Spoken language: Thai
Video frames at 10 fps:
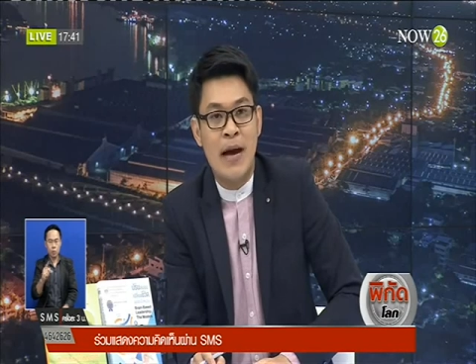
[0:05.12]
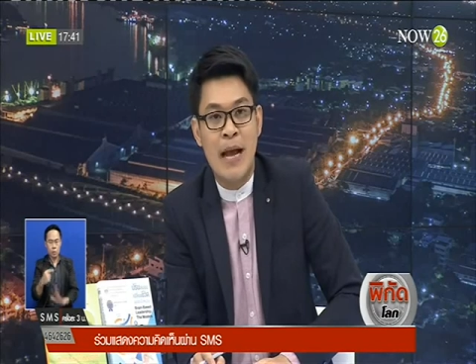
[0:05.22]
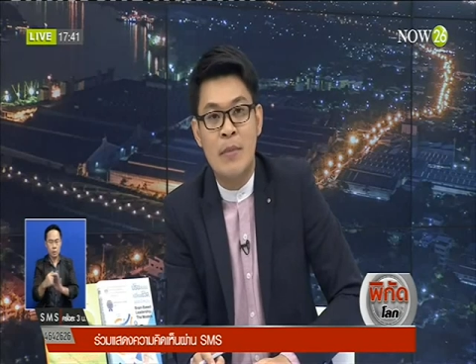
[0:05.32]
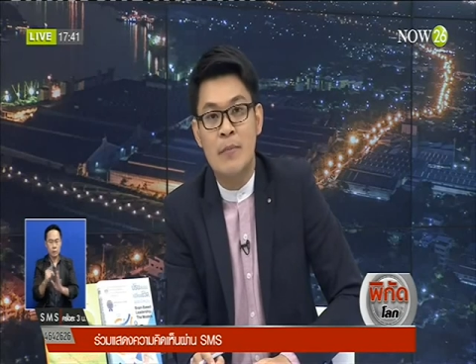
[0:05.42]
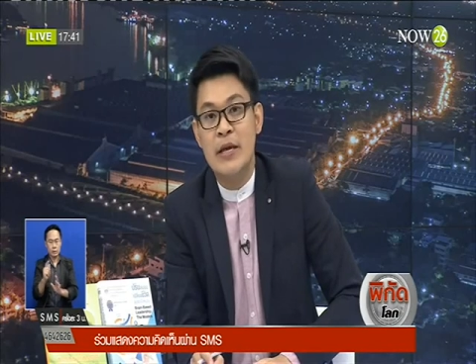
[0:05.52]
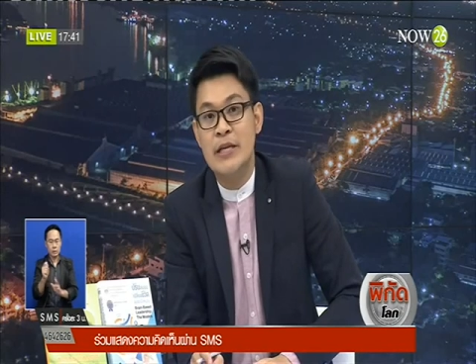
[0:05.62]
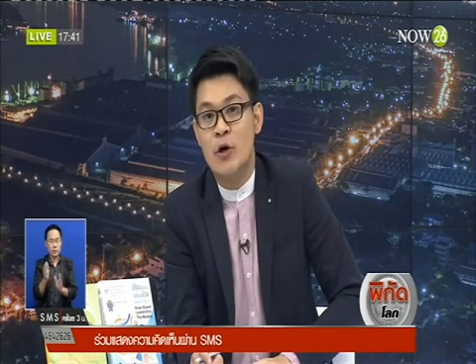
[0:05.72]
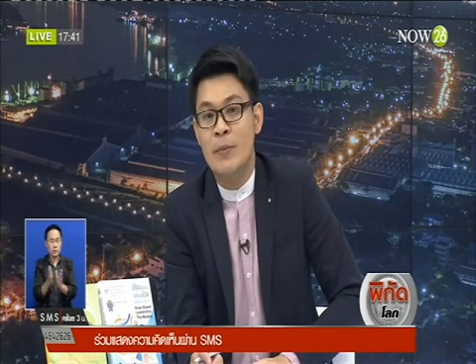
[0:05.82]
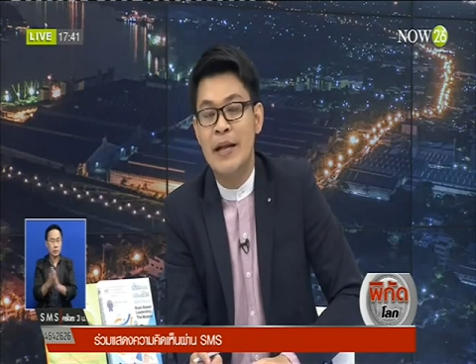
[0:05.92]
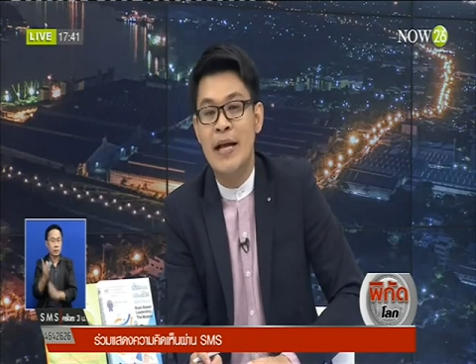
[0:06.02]
วิตไปเมื่อปี
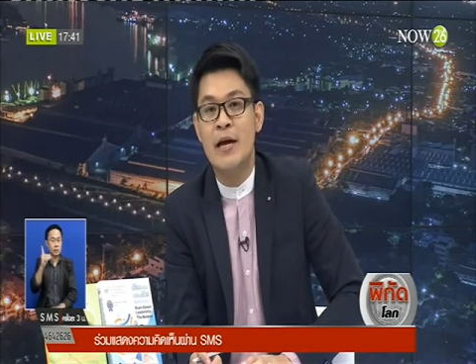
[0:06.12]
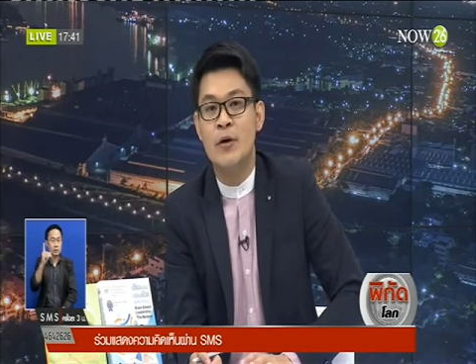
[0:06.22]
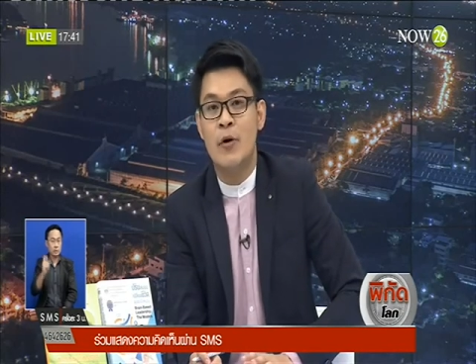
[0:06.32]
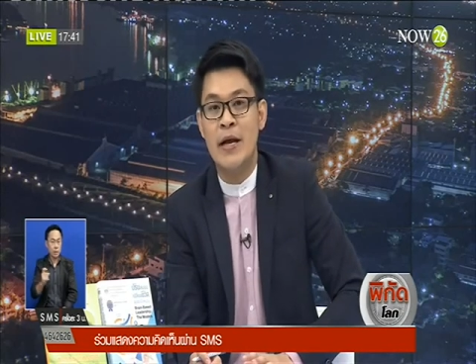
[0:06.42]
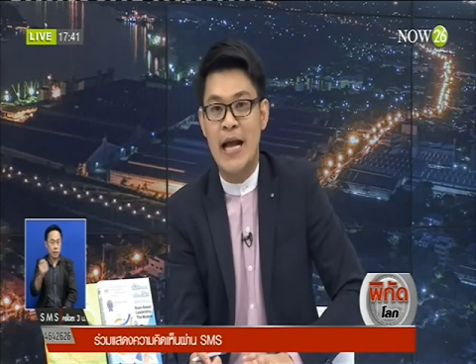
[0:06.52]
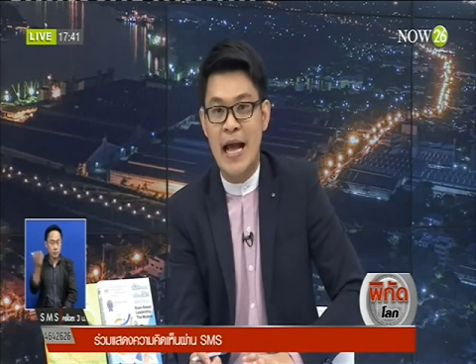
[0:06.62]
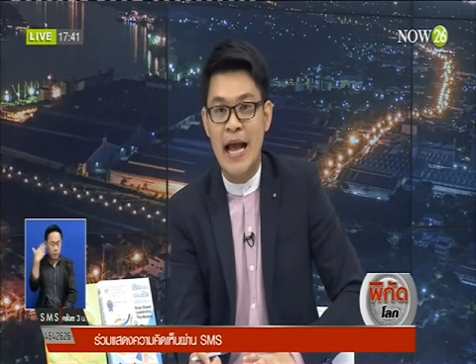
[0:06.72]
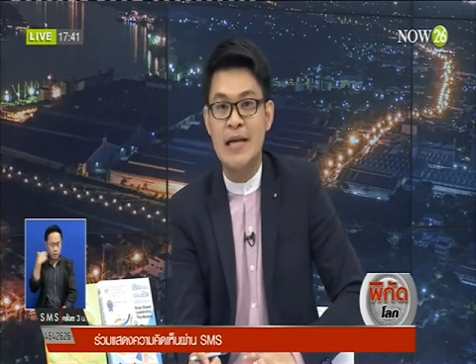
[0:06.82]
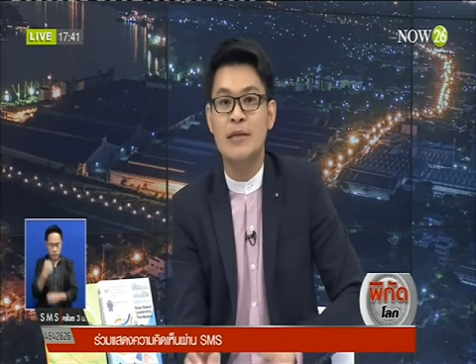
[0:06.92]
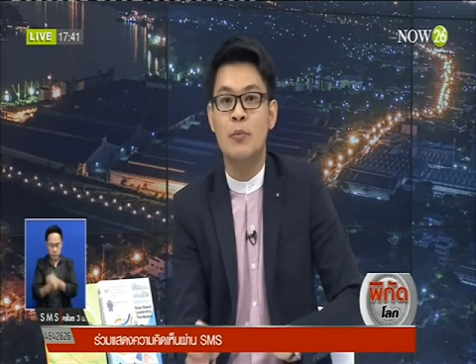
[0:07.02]

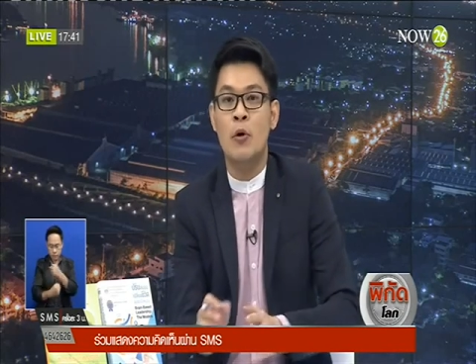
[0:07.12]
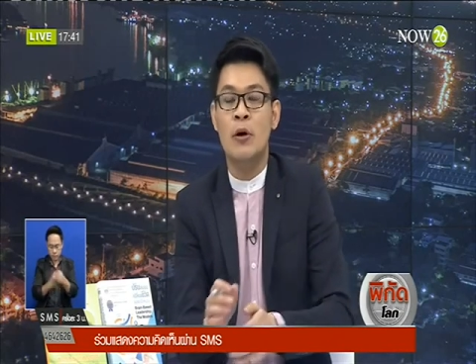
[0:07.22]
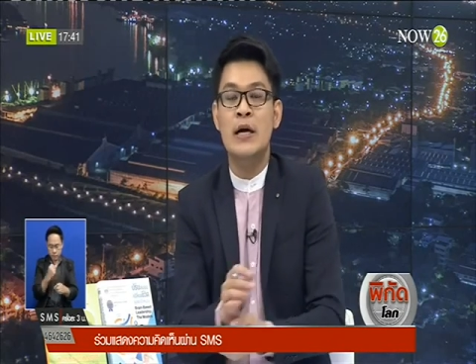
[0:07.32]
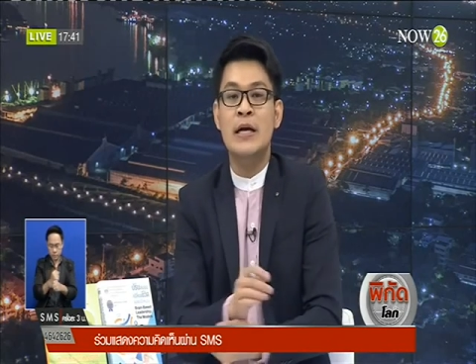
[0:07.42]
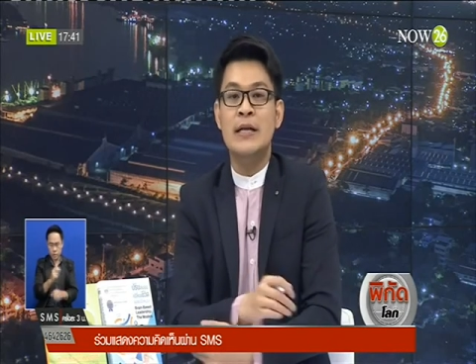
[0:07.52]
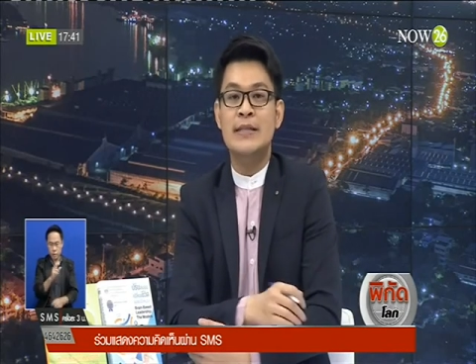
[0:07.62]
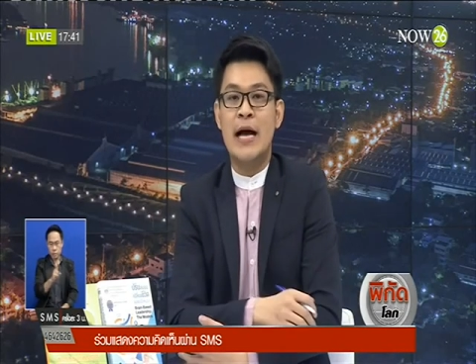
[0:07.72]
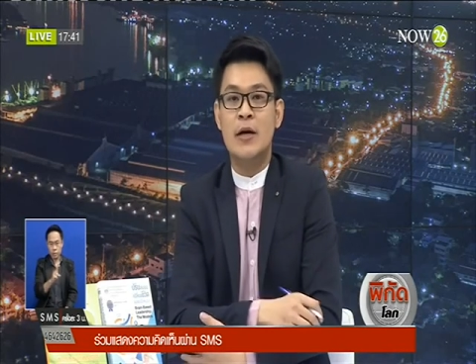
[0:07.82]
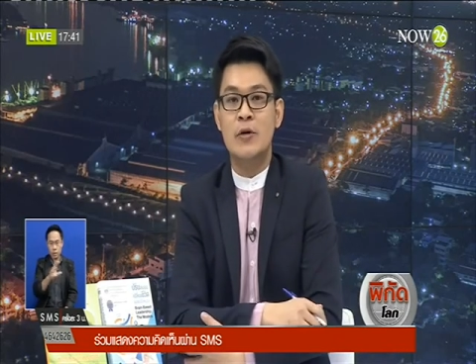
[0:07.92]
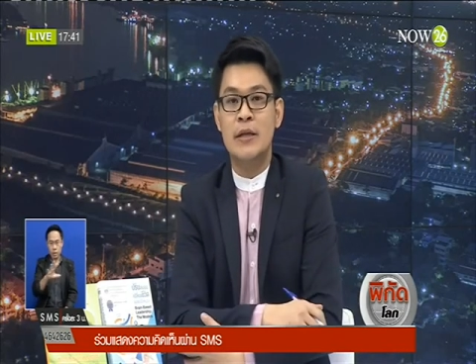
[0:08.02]
2556
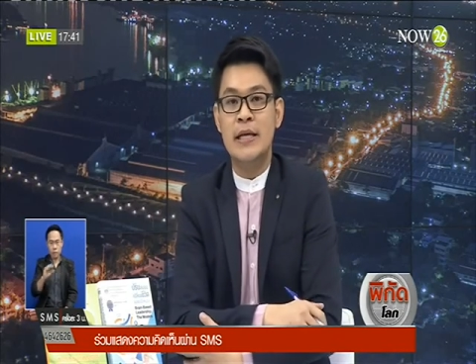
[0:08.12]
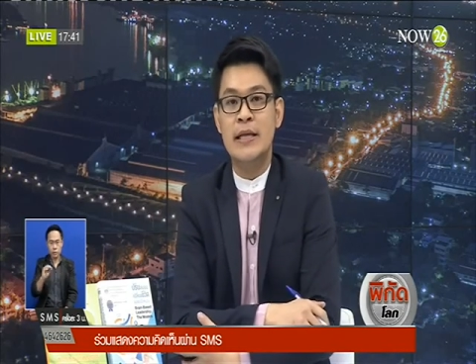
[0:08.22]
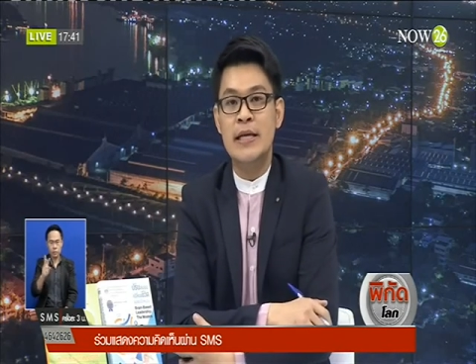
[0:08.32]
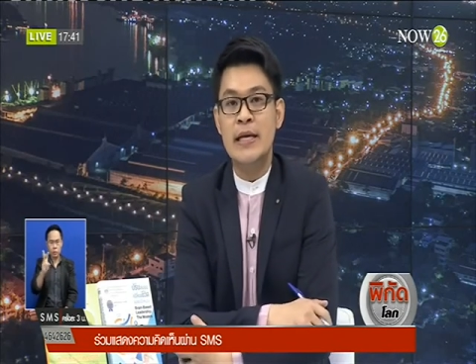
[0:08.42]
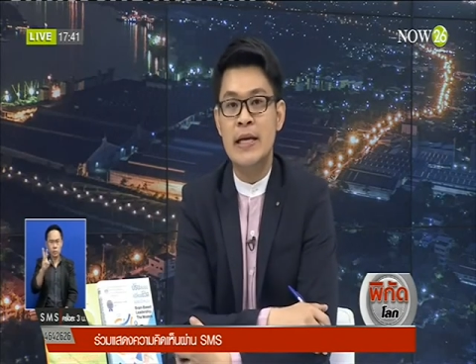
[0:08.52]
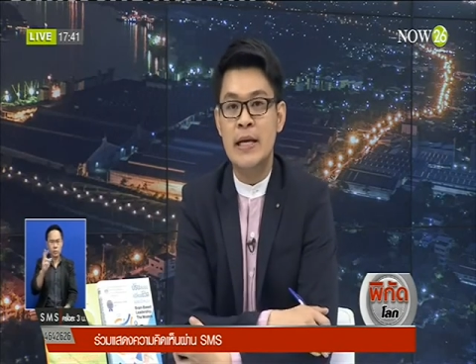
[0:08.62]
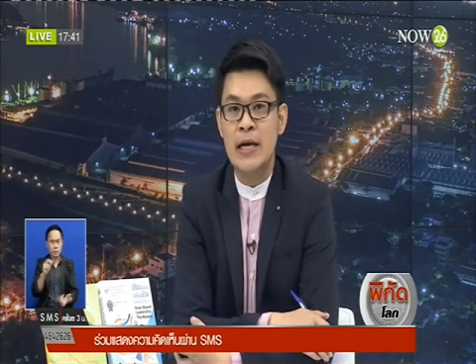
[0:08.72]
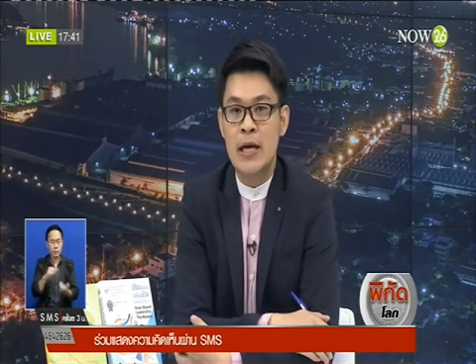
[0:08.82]
จากกรณีที่